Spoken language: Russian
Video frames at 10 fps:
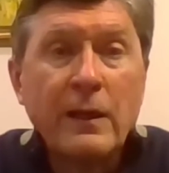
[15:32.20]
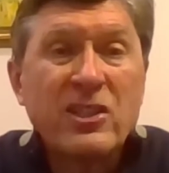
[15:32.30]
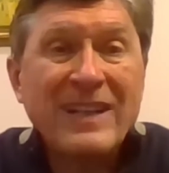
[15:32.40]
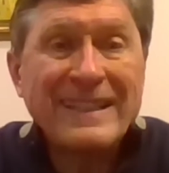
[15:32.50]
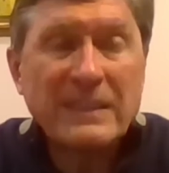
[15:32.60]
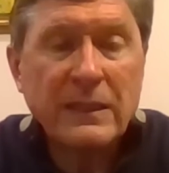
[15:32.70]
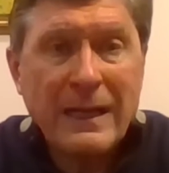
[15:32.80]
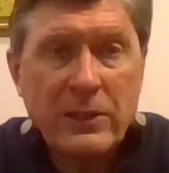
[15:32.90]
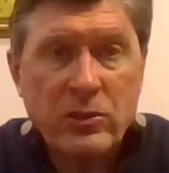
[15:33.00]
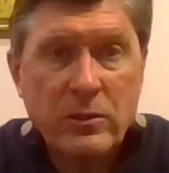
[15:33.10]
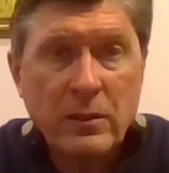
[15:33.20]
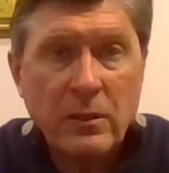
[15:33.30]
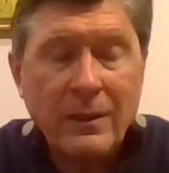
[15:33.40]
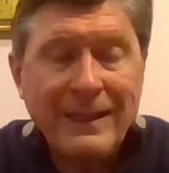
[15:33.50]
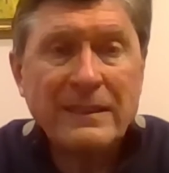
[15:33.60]
шантаж –
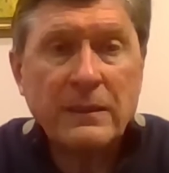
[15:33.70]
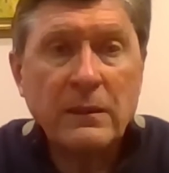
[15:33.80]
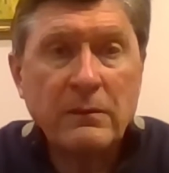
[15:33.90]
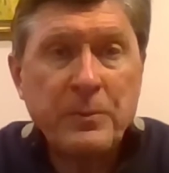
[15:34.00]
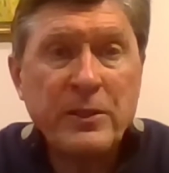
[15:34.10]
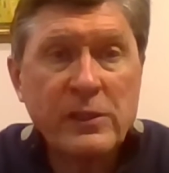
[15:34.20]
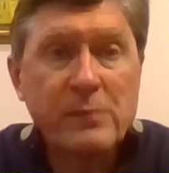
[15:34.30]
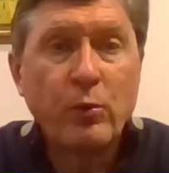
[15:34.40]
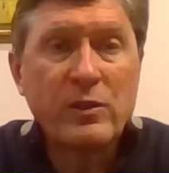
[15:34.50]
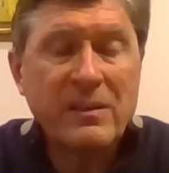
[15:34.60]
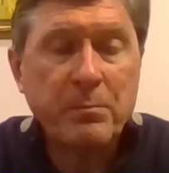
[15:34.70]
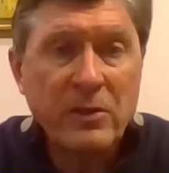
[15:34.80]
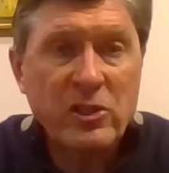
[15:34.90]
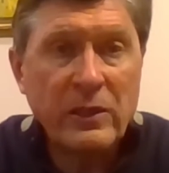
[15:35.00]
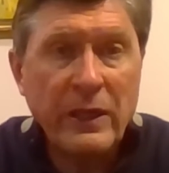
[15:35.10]
это вообще способ
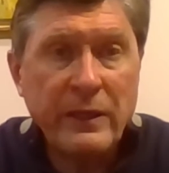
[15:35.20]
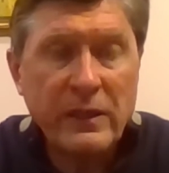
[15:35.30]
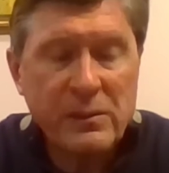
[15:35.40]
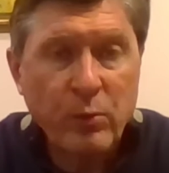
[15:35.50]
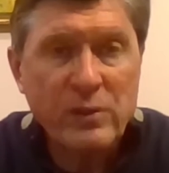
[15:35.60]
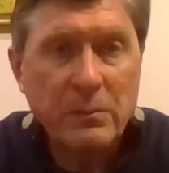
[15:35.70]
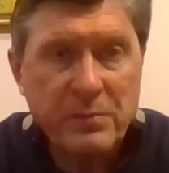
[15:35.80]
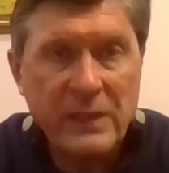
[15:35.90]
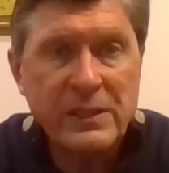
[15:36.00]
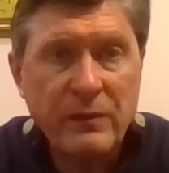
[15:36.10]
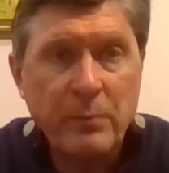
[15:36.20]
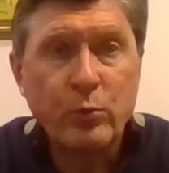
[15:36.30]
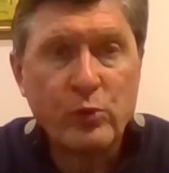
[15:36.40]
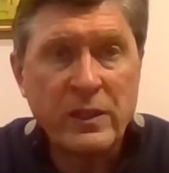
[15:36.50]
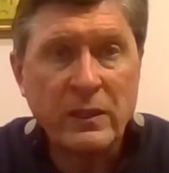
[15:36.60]
мышления и способ действий
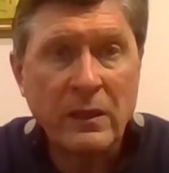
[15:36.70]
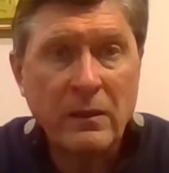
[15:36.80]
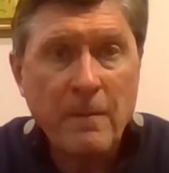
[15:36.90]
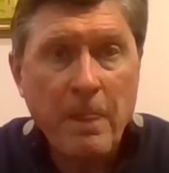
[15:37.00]
Путина.